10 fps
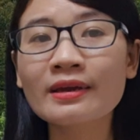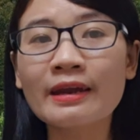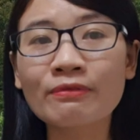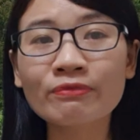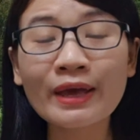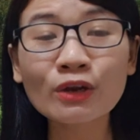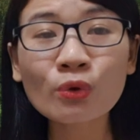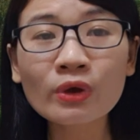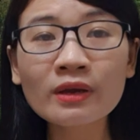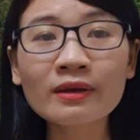để phát
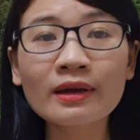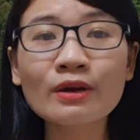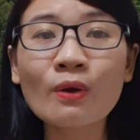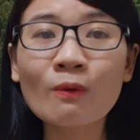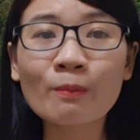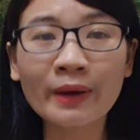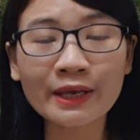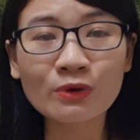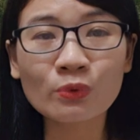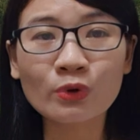huy cái độ mạnh
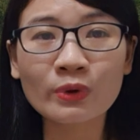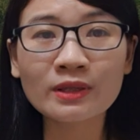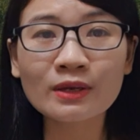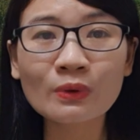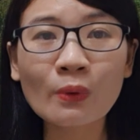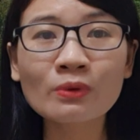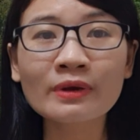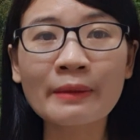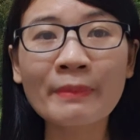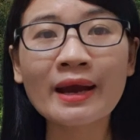của retinol
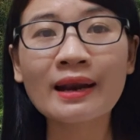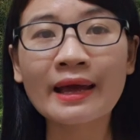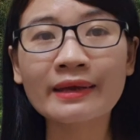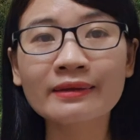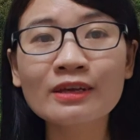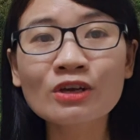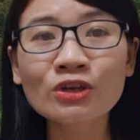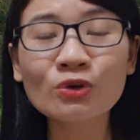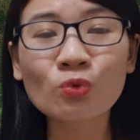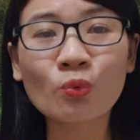để mang lại
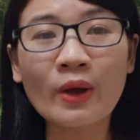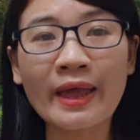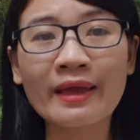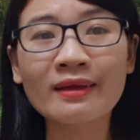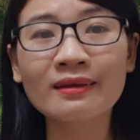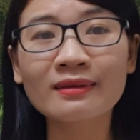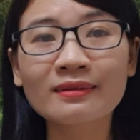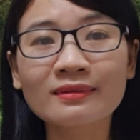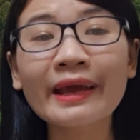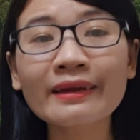hiệu quả
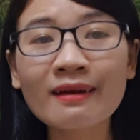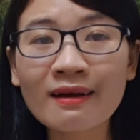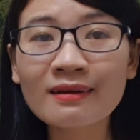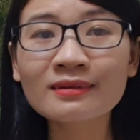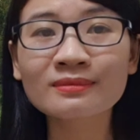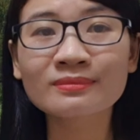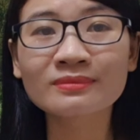nhanh hơn